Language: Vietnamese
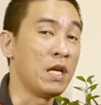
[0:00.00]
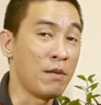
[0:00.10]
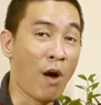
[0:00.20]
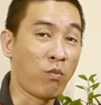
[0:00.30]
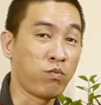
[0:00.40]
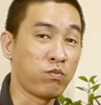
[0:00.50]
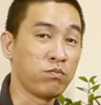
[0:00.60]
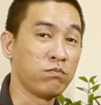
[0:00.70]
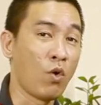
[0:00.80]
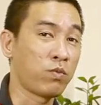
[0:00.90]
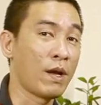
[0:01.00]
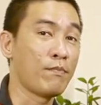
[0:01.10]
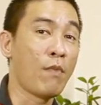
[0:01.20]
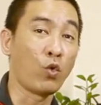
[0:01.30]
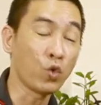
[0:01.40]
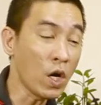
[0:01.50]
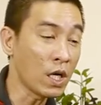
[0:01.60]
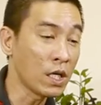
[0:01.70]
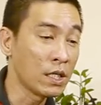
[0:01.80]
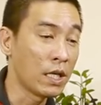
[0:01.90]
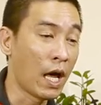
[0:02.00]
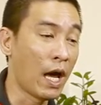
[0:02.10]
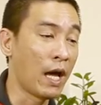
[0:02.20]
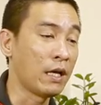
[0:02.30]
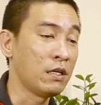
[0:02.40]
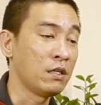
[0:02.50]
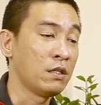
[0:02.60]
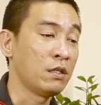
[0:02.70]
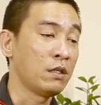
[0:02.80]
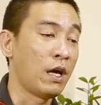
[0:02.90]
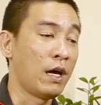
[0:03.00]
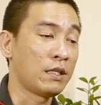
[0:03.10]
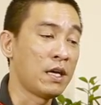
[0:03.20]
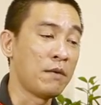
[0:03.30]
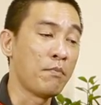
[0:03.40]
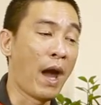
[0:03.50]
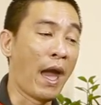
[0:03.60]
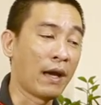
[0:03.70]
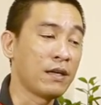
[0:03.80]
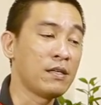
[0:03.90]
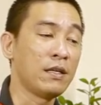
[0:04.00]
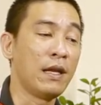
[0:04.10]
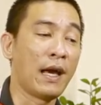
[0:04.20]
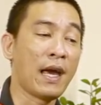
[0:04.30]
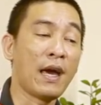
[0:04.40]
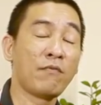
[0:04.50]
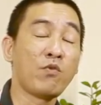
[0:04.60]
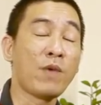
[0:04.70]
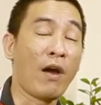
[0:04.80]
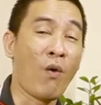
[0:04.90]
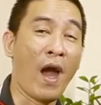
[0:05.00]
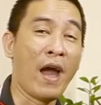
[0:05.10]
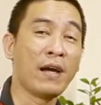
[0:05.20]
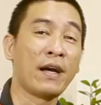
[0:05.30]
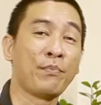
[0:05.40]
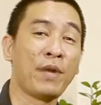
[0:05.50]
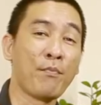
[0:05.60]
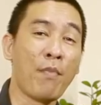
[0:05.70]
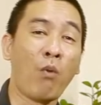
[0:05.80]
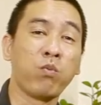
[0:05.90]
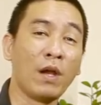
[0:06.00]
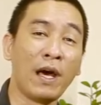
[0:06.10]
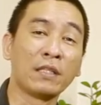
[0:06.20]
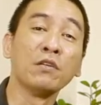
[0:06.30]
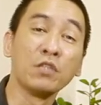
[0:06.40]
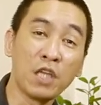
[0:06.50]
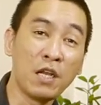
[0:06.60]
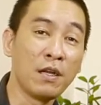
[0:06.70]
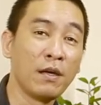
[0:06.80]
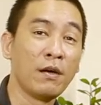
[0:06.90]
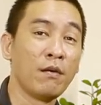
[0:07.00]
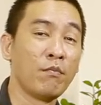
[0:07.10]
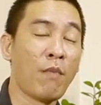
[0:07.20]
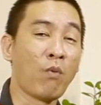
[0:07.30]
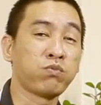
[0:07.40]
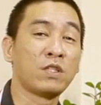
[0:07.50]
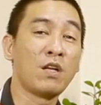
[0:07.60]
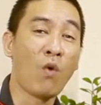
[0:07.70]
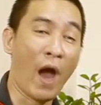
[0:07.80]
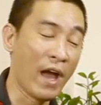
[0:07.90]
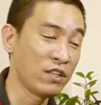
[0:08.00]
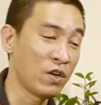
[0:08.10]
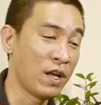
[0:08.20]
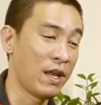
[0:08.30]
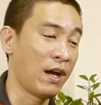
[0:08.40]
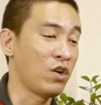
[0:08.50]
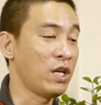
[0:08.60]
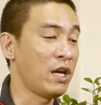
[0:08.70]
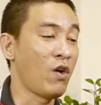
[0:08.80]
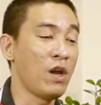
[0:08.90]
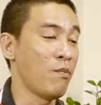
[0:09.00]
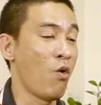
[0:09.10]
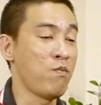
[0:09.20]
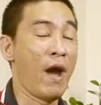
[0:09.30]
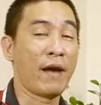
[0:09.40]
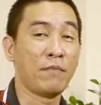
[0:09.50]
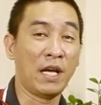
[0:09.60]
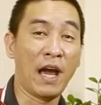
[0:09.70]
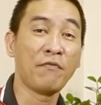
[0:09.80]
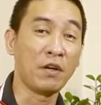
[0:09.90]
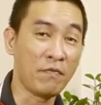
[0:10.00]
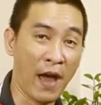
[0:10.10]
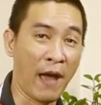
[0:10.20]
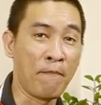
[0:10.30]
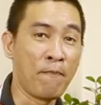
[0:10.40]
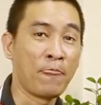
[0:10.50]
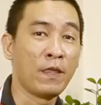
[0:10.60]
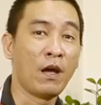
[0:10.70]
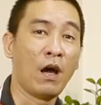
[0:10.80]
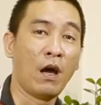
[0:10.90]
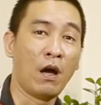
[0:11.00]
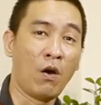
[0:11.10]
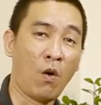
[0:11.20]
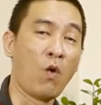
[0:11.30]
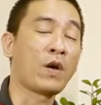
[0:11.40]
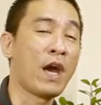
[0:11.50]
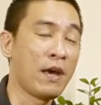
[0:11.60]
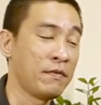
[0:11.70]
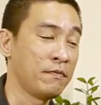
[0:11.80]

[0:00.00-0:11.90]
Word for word: Địa Mộc một năm Mậu Tuất à, à, thì mạng á, là các anh Phúc Đăng Hỏa gặp năm Mộc là Tương Sinh Mộc sinh hỏa cho nên là có thể nói là bổn mạng mình khá vững vàng à, ok